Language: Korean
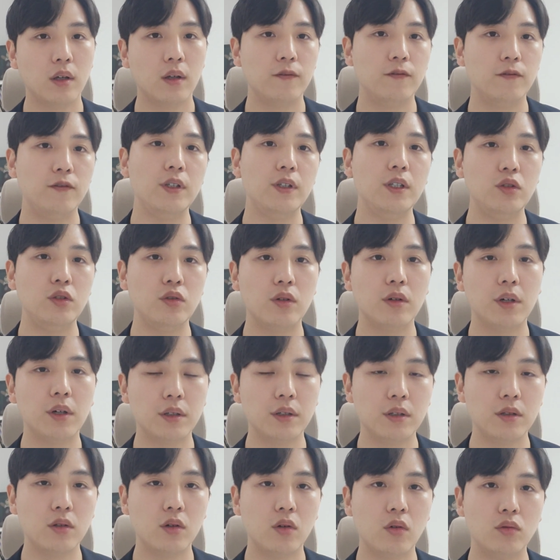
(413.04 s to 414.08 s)
V 유형
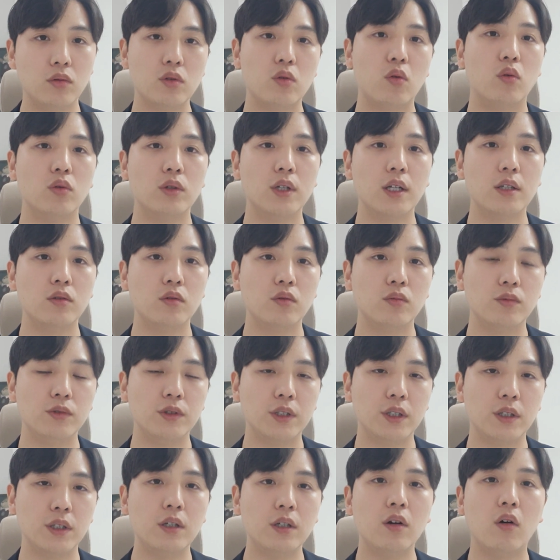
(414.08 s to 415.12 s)
같은 경우는 고난이도
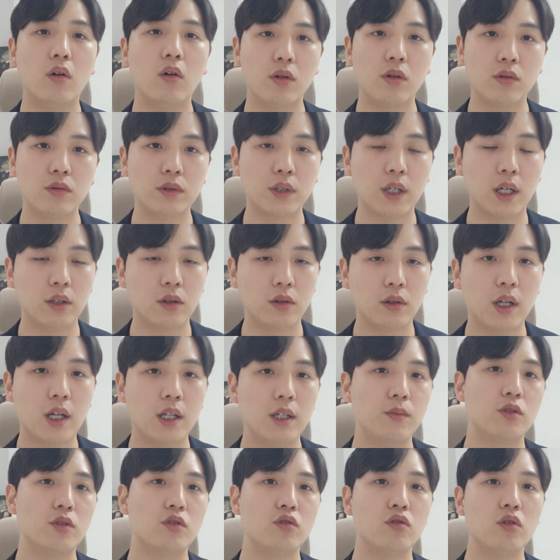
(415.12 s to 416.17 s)
문제를 어려운 단어나 아니면
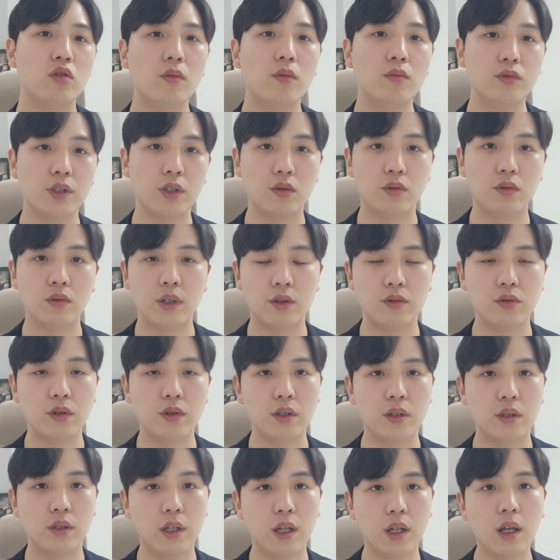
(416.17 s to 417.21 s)
수거 문제로 낼 수
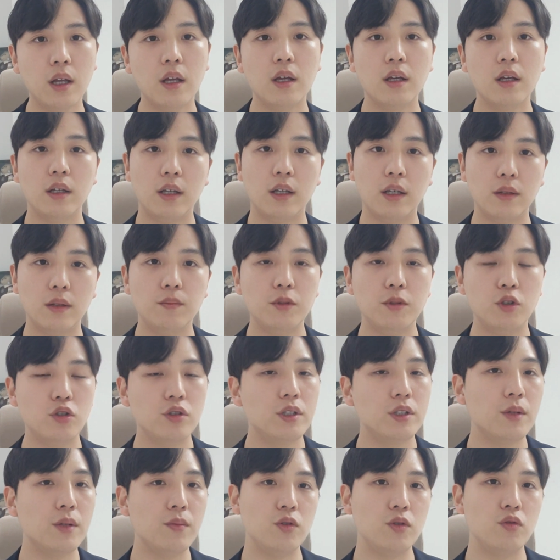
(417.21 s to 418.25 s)
있는데 얘는
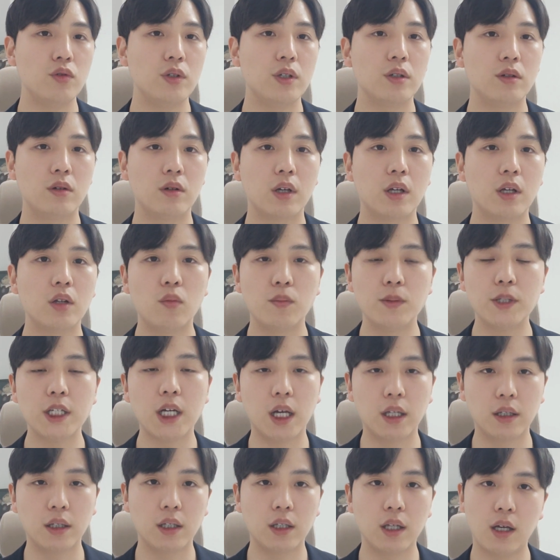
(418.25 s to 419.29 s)
출제 비중이 그렇게 높지
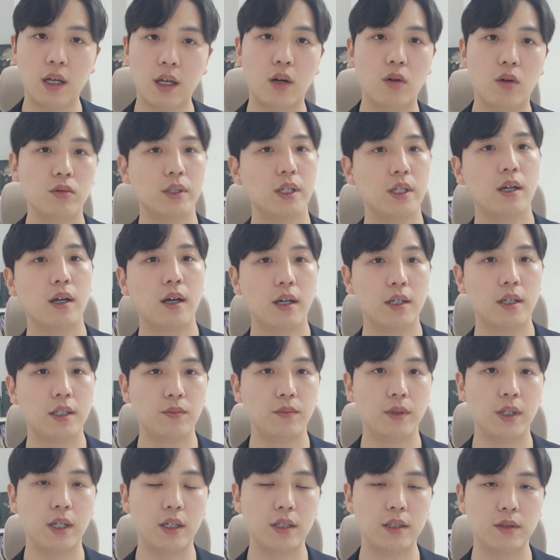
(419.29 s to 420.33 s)
않다라고 생각하시면
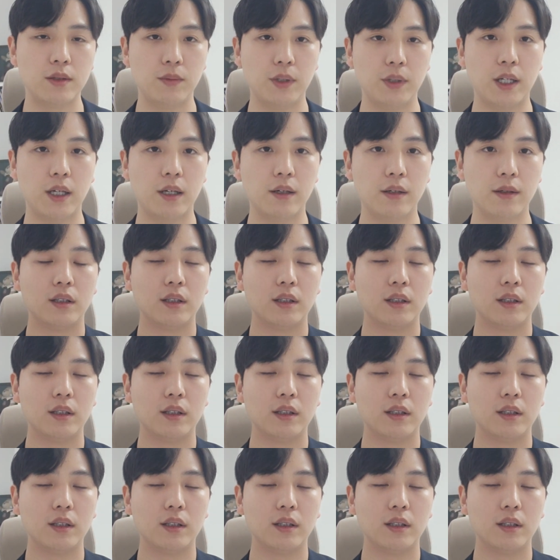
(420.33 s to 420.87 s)
되겠습니다.